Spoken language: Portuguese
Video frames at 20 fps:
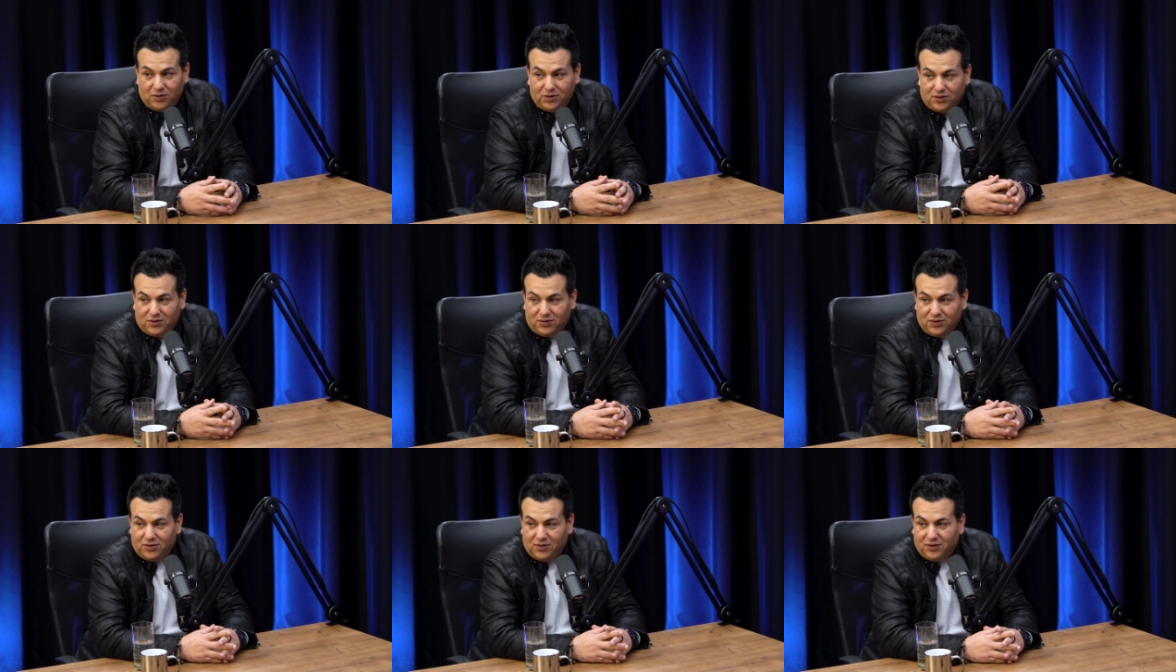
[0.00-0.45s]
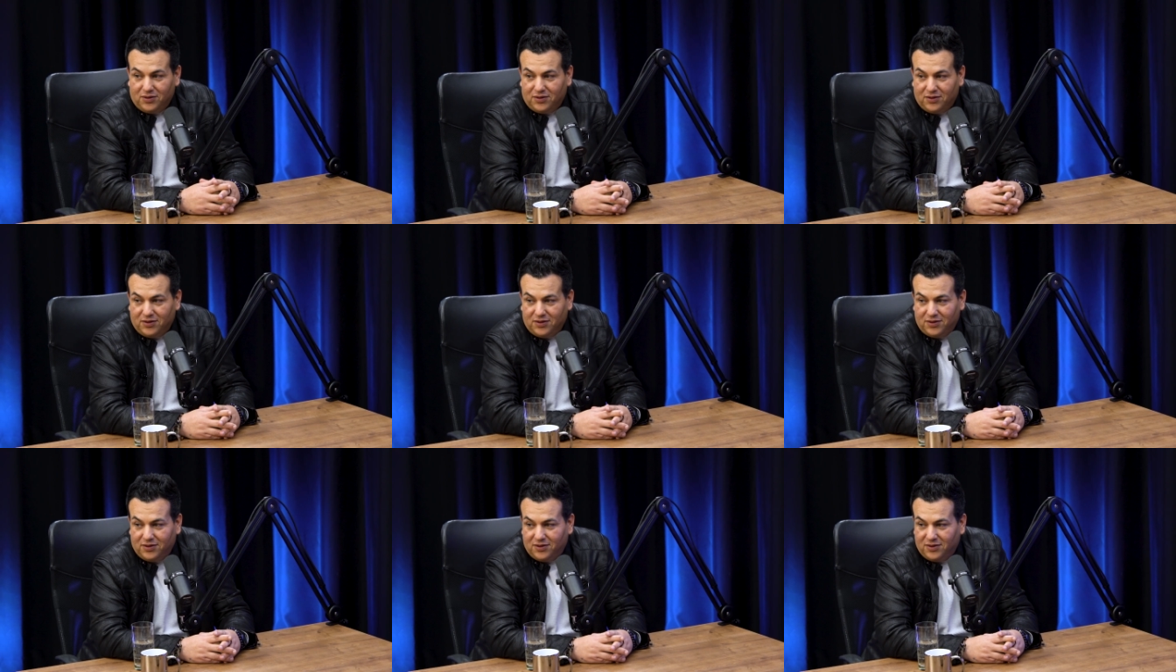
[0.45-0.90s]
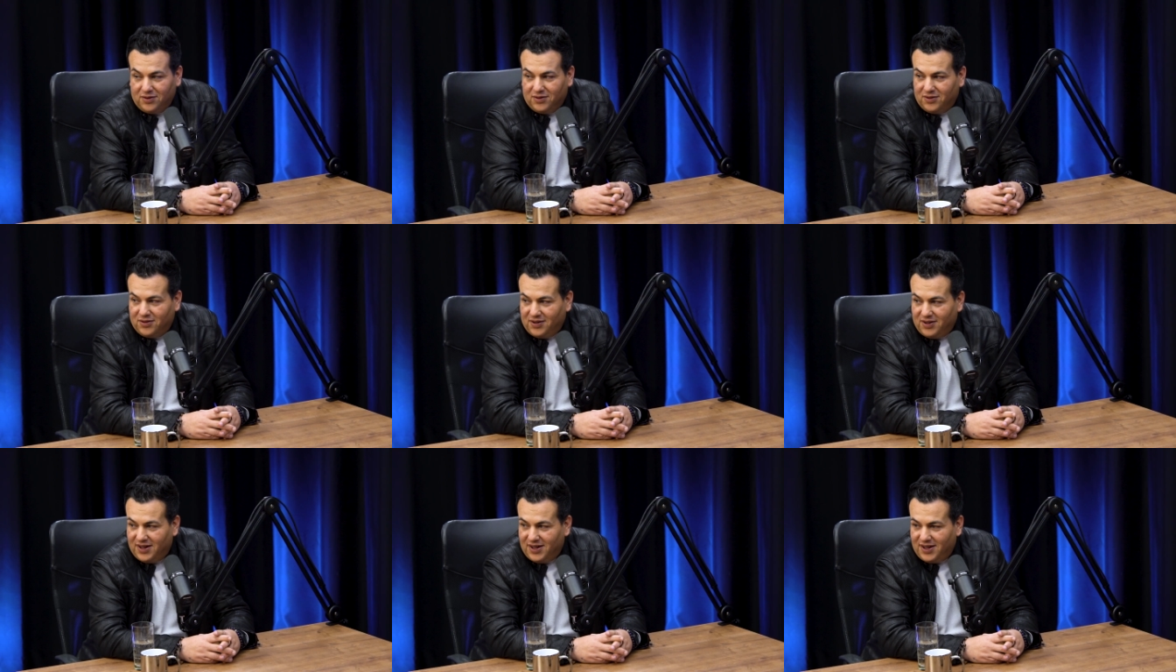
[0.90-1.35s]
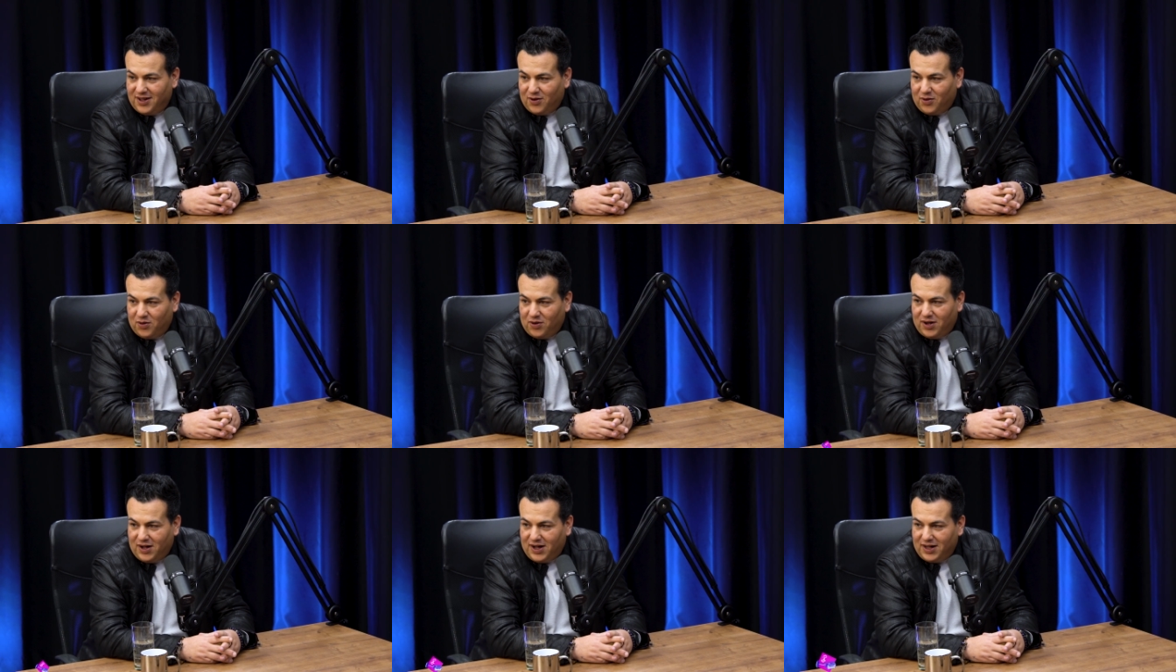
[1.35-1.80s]
muito é,
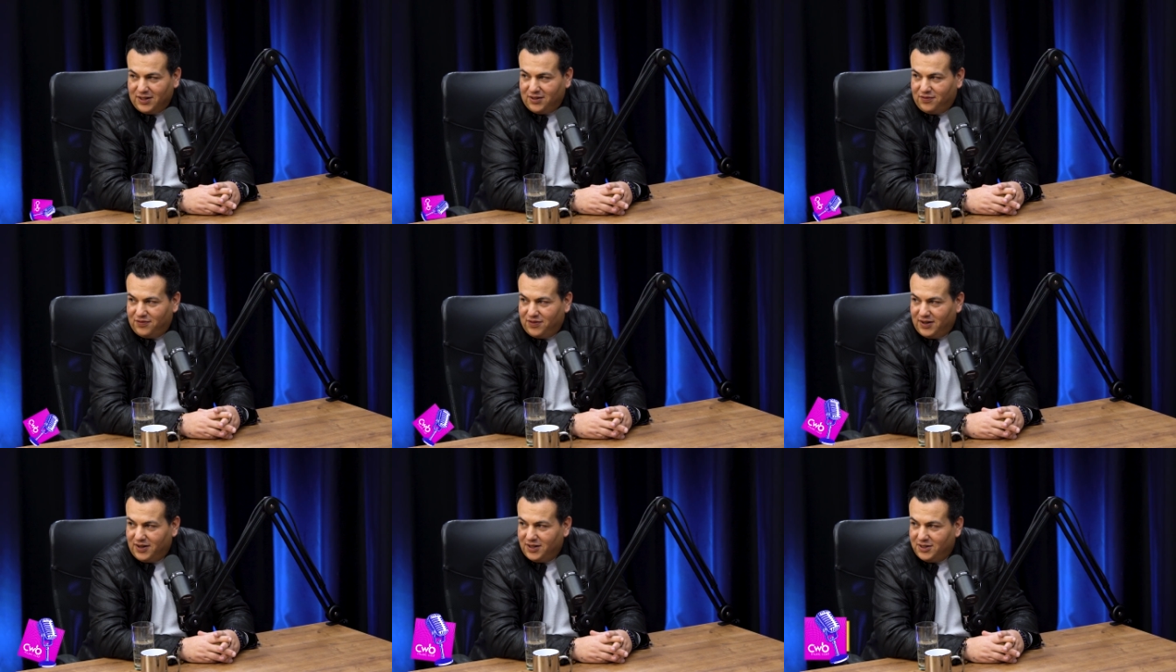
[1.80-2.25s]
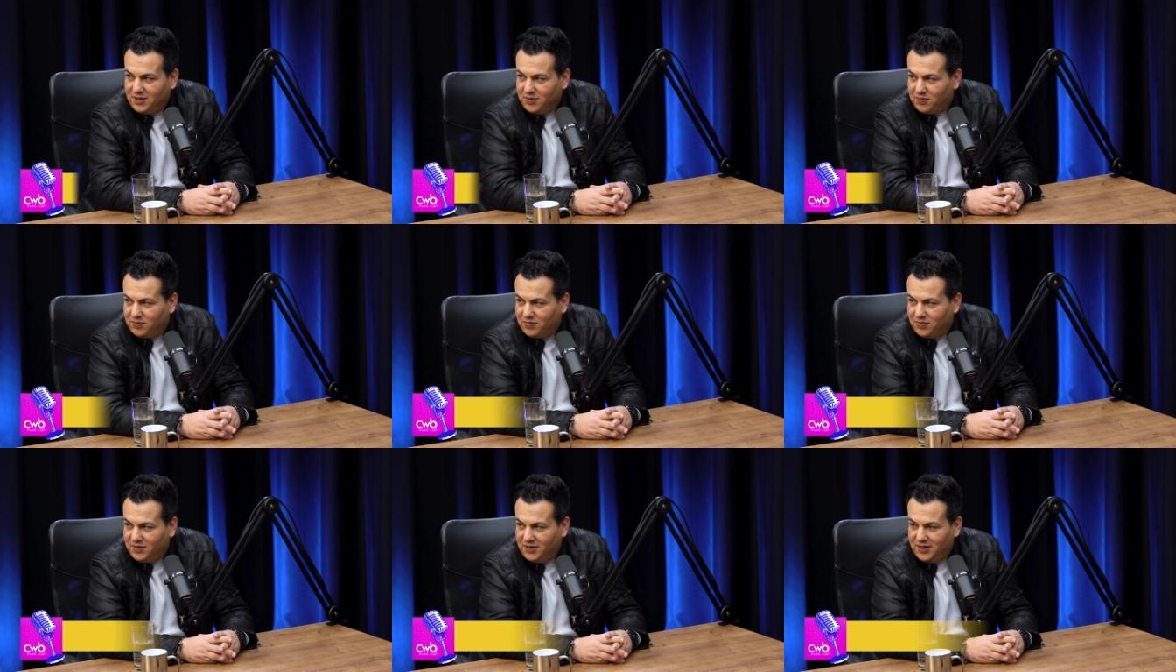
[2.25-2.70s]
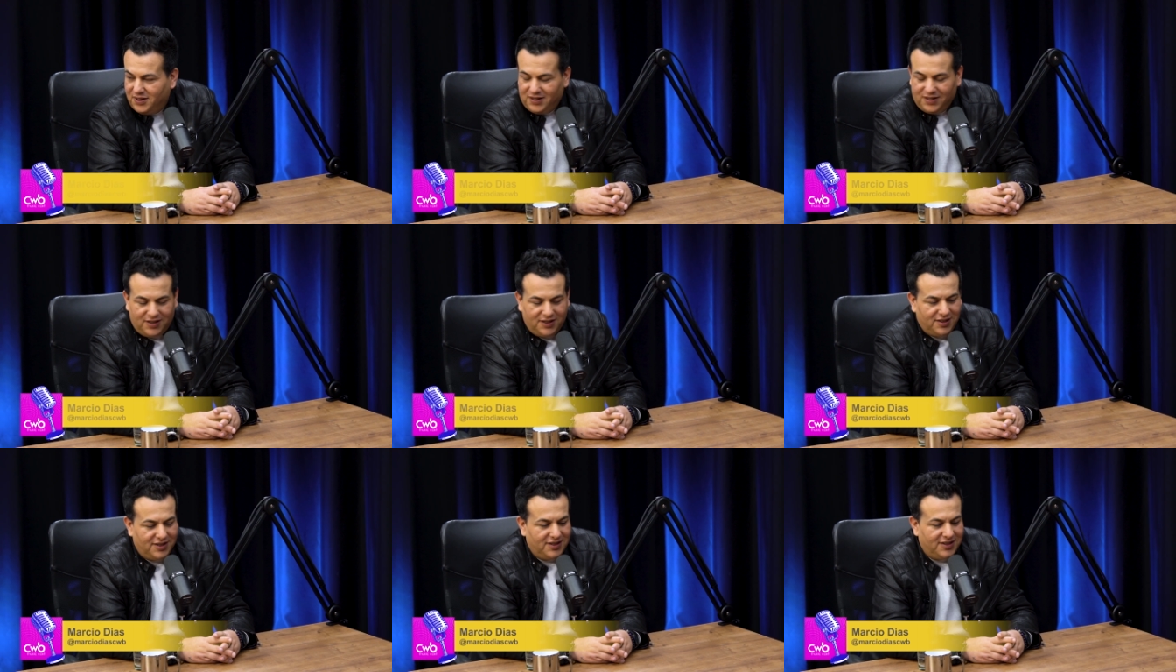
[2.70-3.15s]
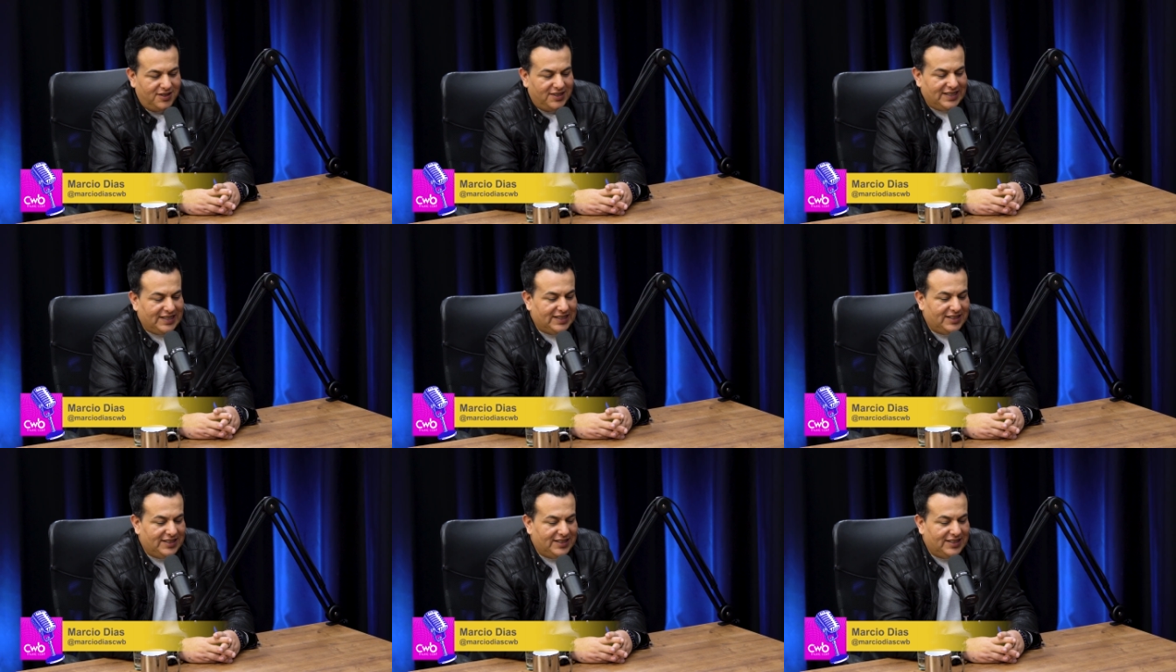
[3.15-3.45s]
honrado e feliz de, de,